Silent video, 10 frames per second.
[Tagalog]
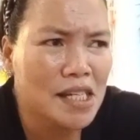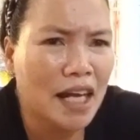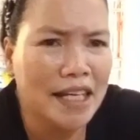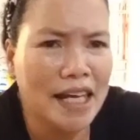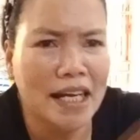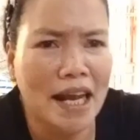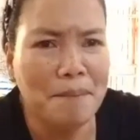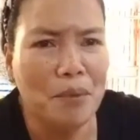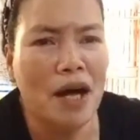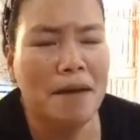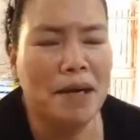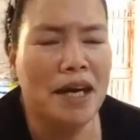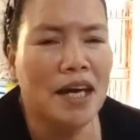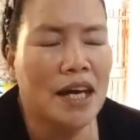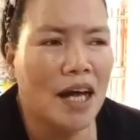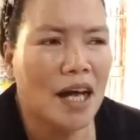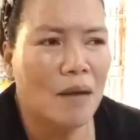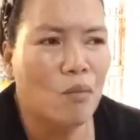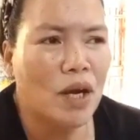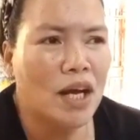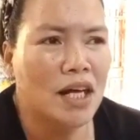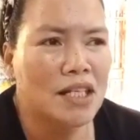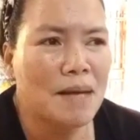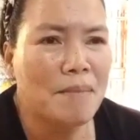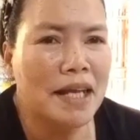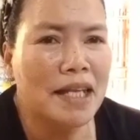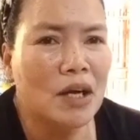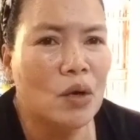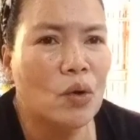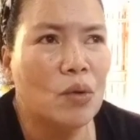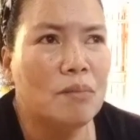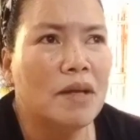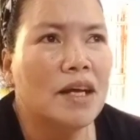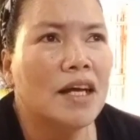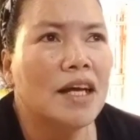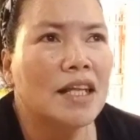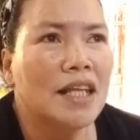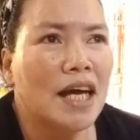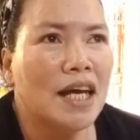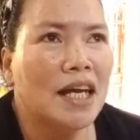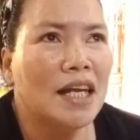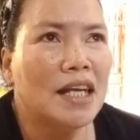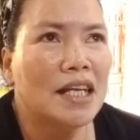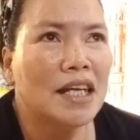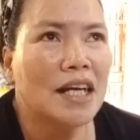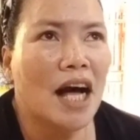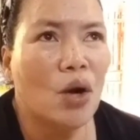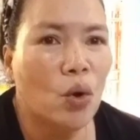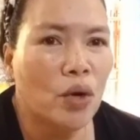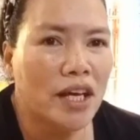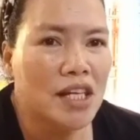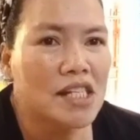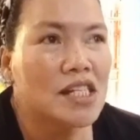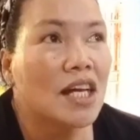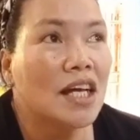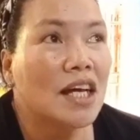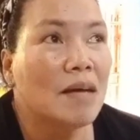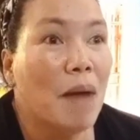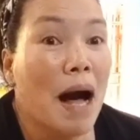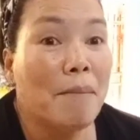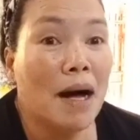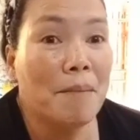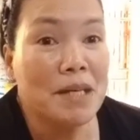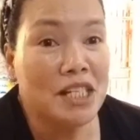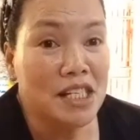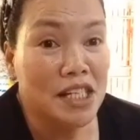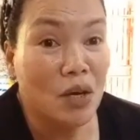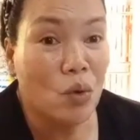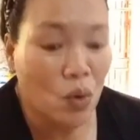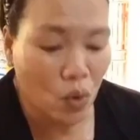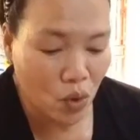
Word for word: ganyan lang po kami. Um, walang samaan ng loob dahil ako is mahabang pasensya ko.